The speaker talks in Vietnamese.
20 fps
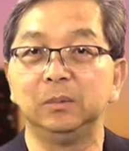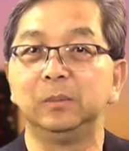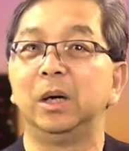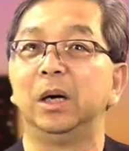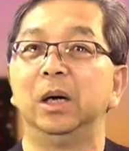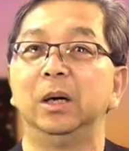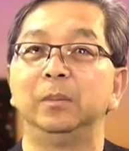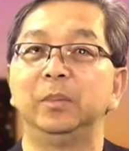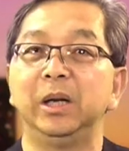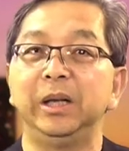mà
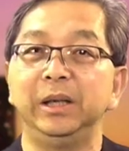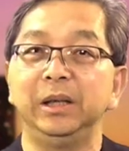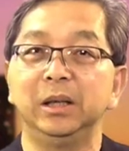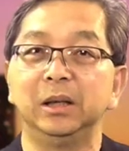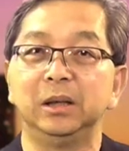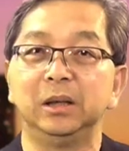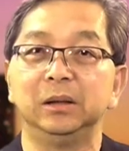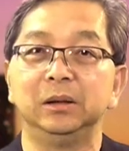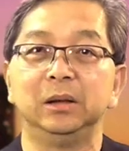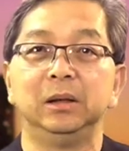hợp lý
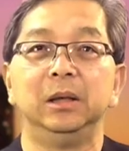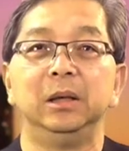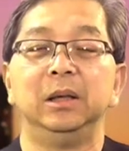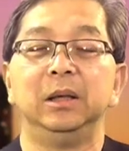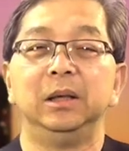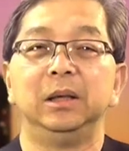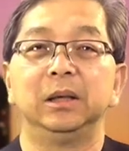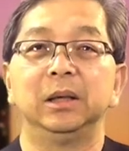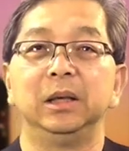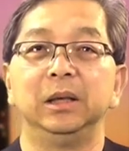hơn
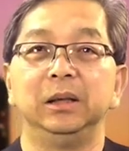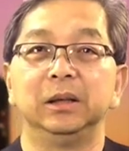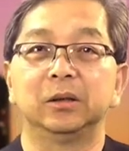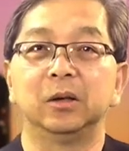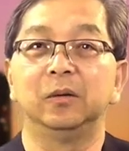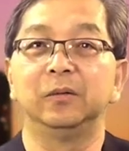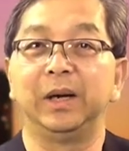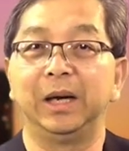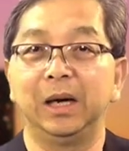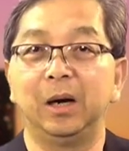thì
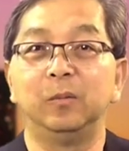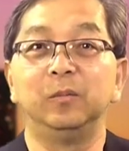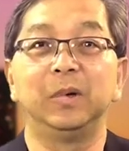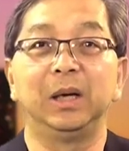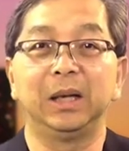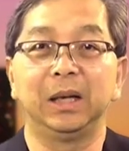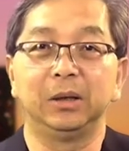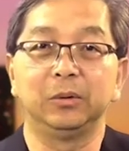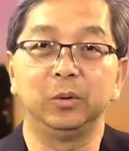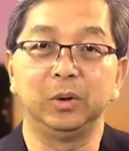có vẻ không
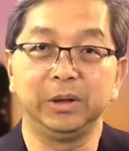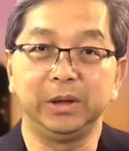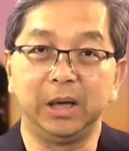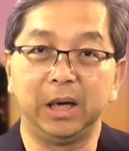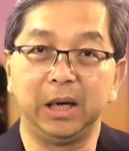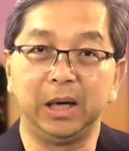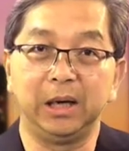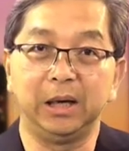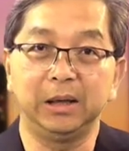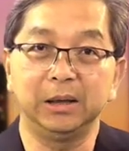phải là chuyện
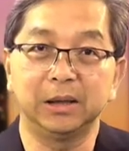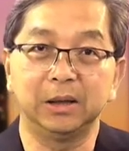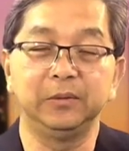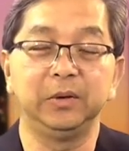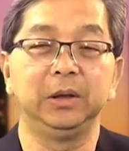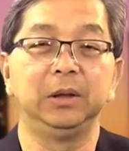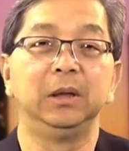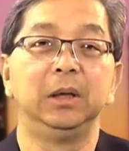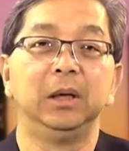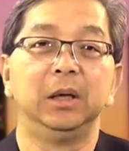dễ tại
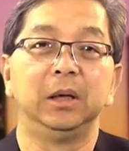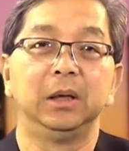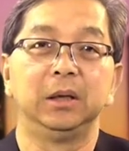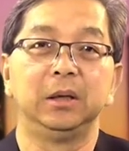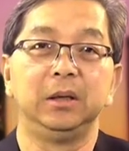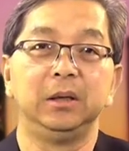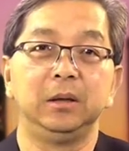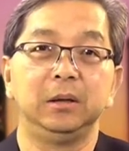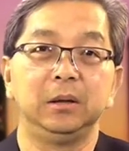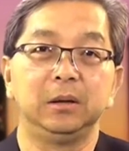vì
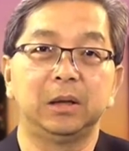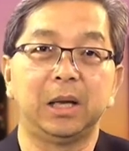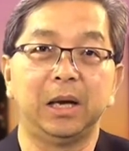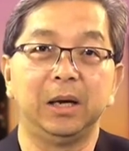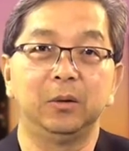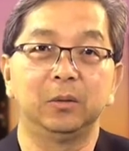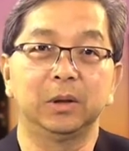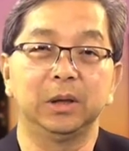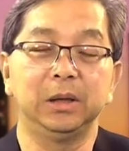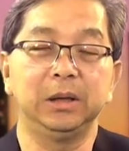ừ,
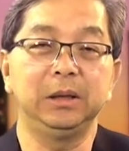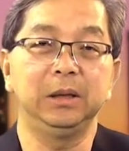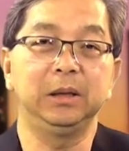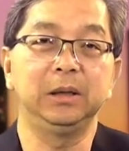theo cái